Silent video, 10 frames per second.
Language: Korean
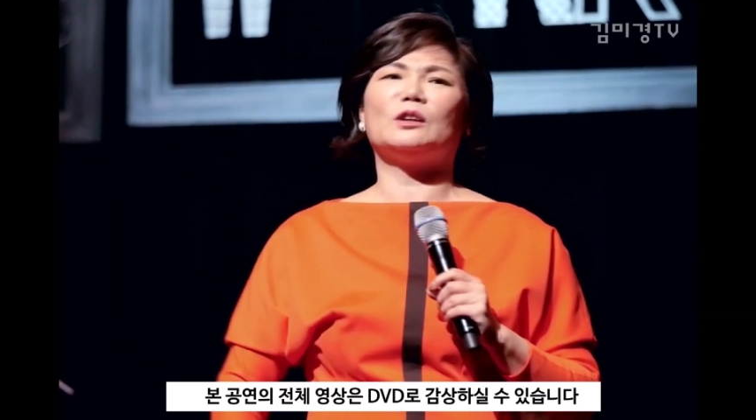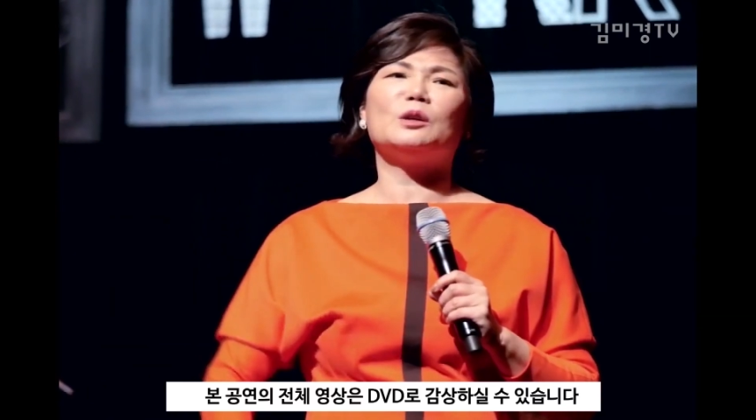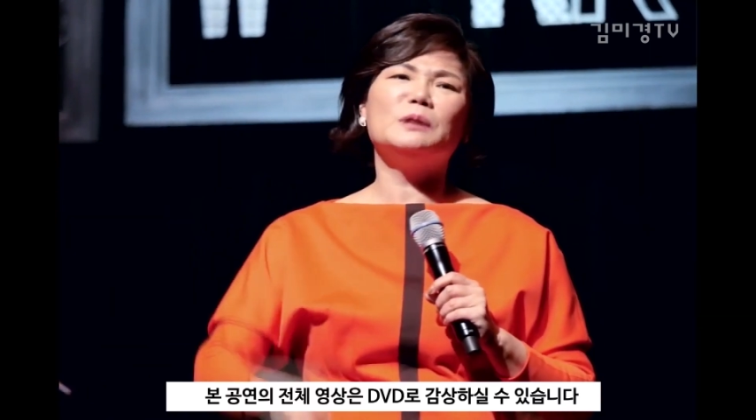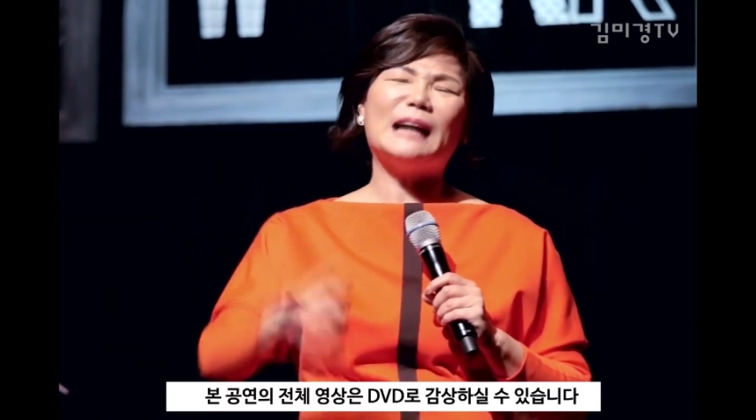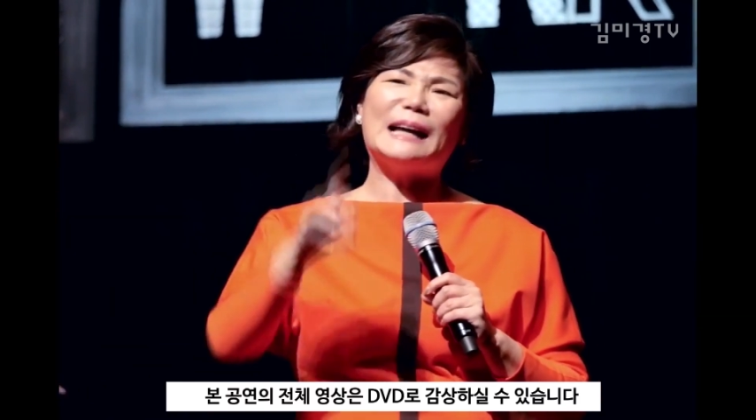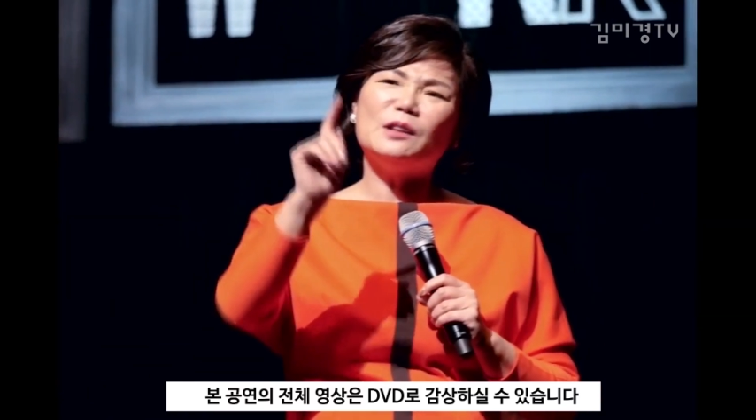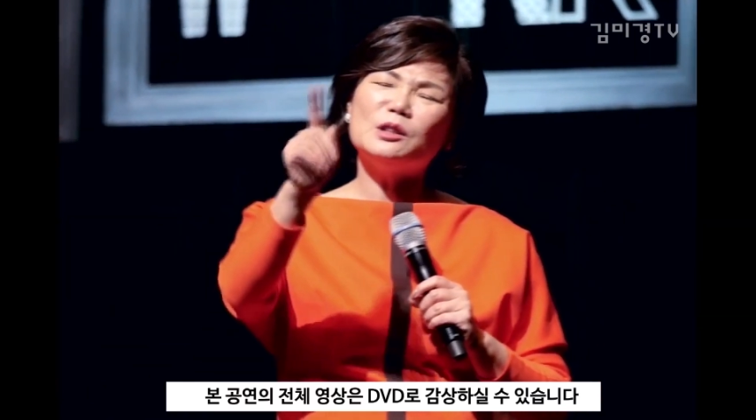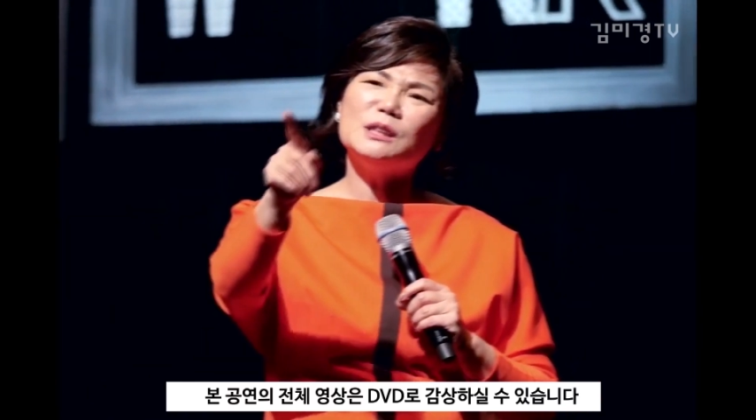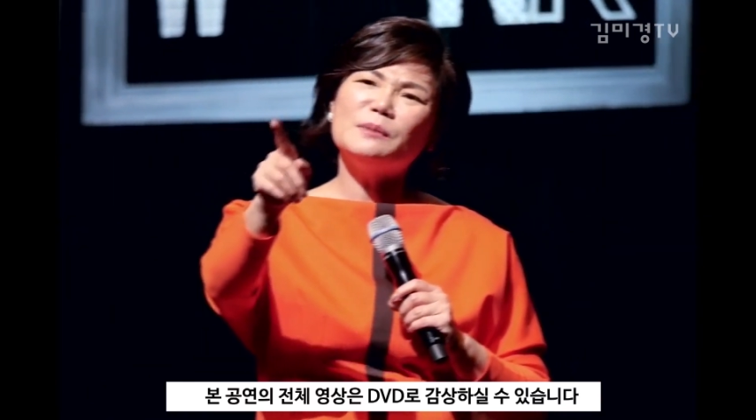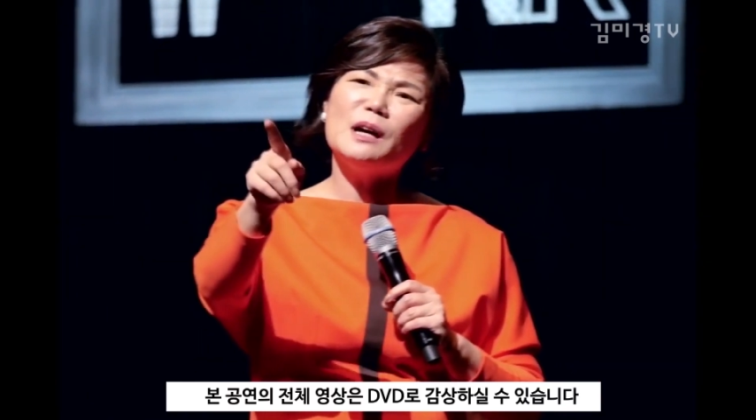여러분이 안
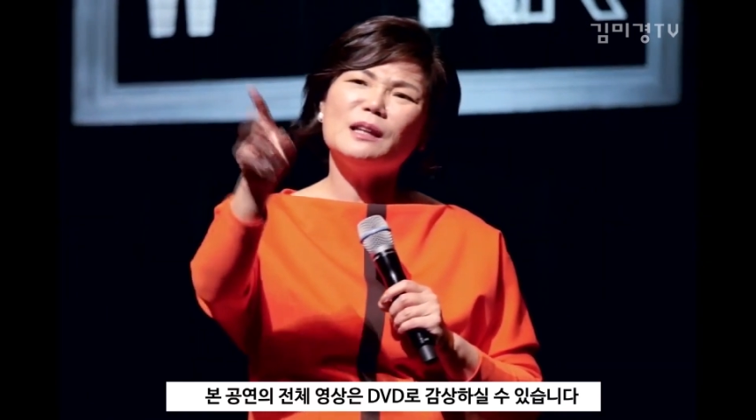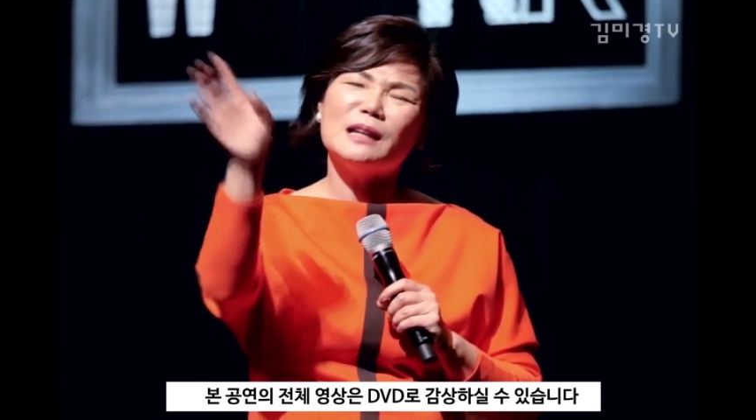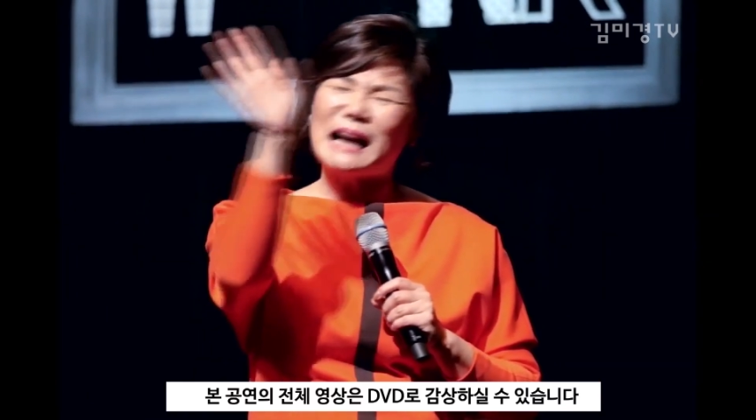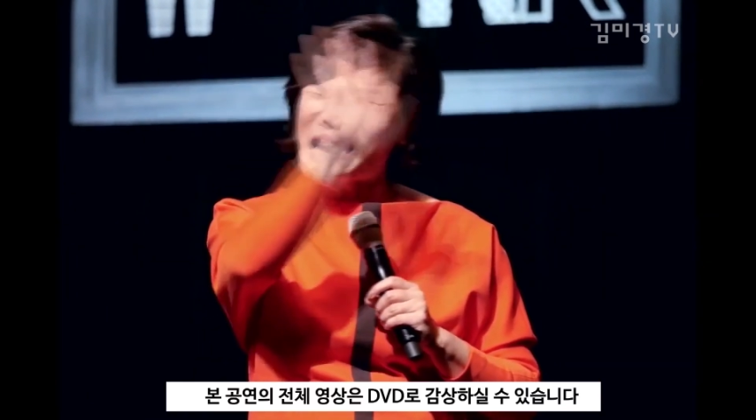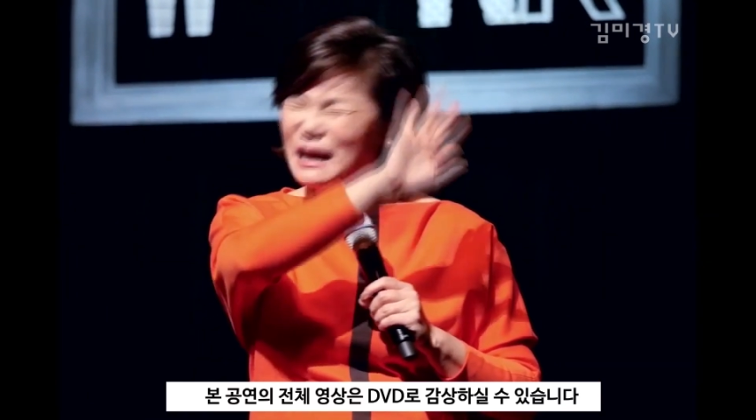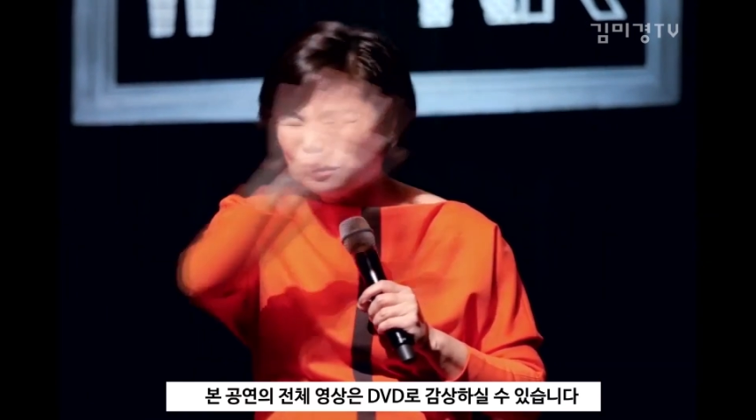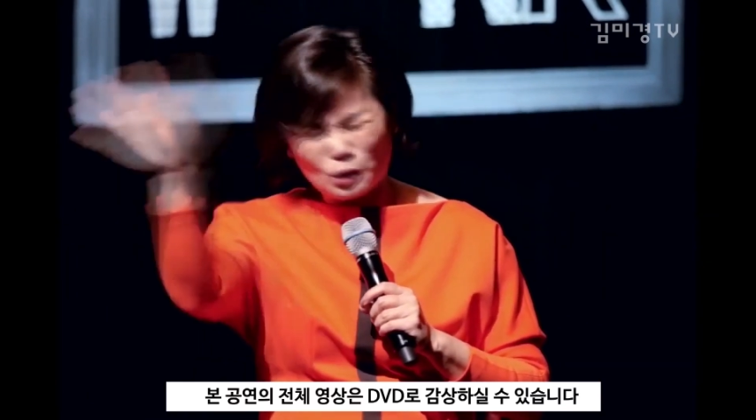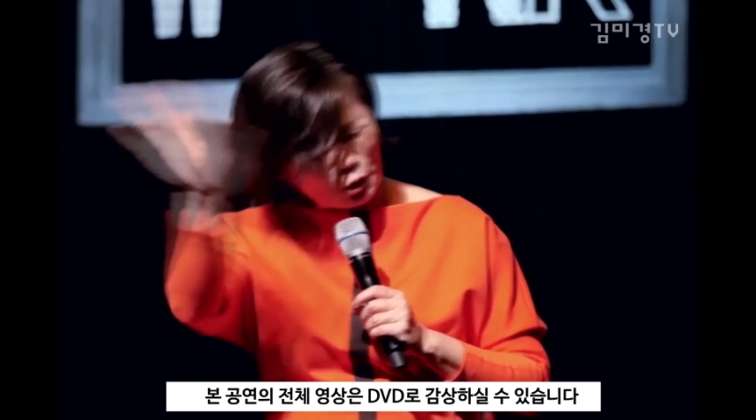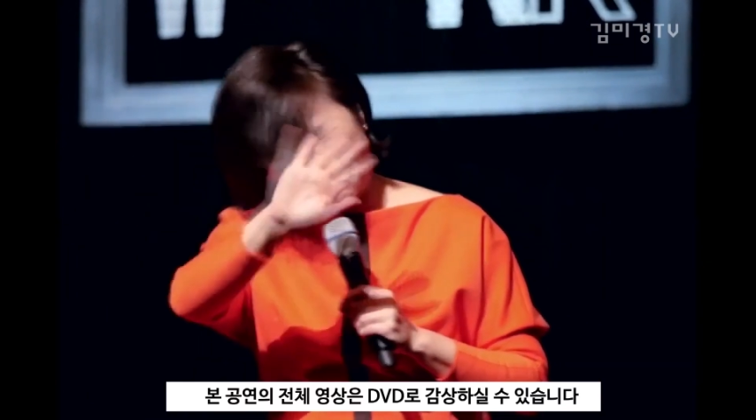던지면 아무것도